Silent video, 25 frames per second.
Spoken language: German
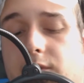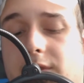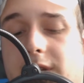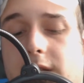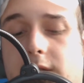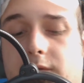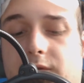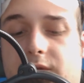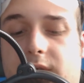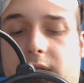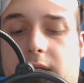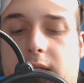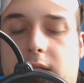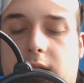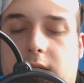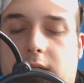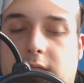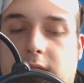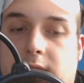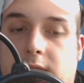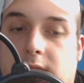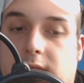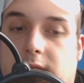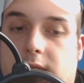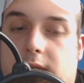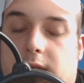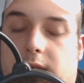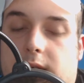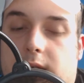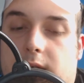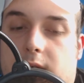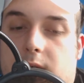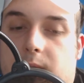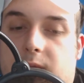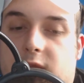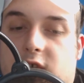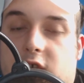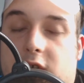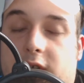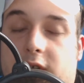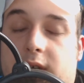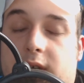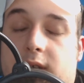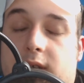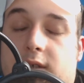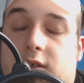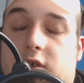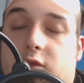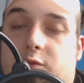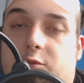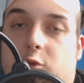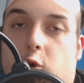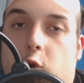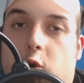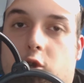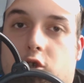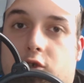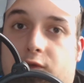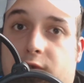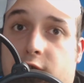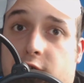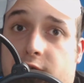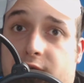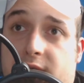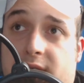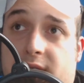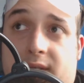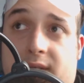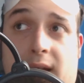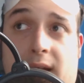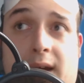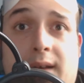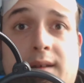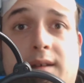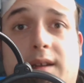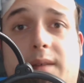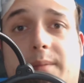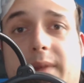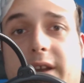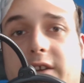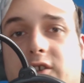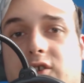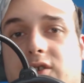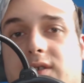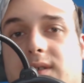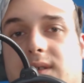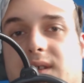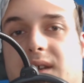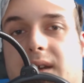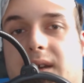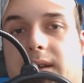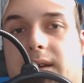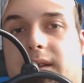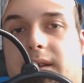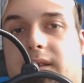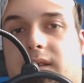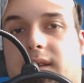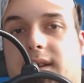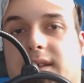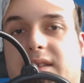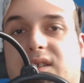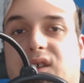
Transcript: Auf jeden Fall ähm, sollte das symbolisch für die Fassaden der Menschen sein.